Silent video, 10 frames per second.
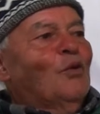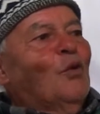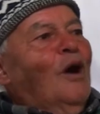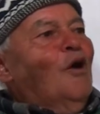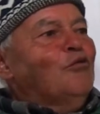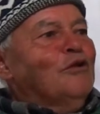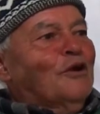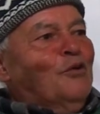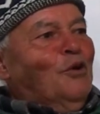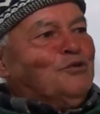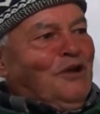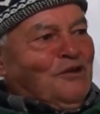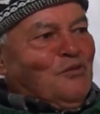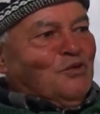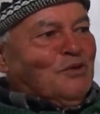Bu avluları
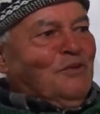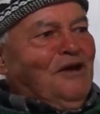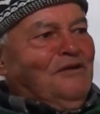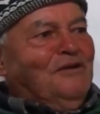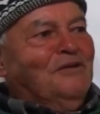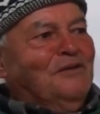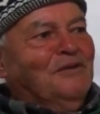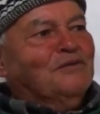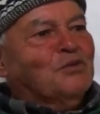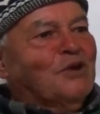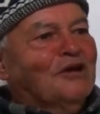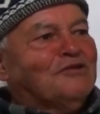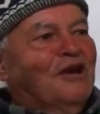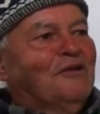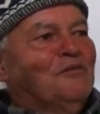gösterdim o zaman. Bunlar
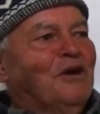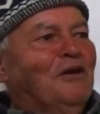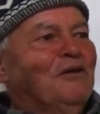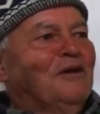senin mi?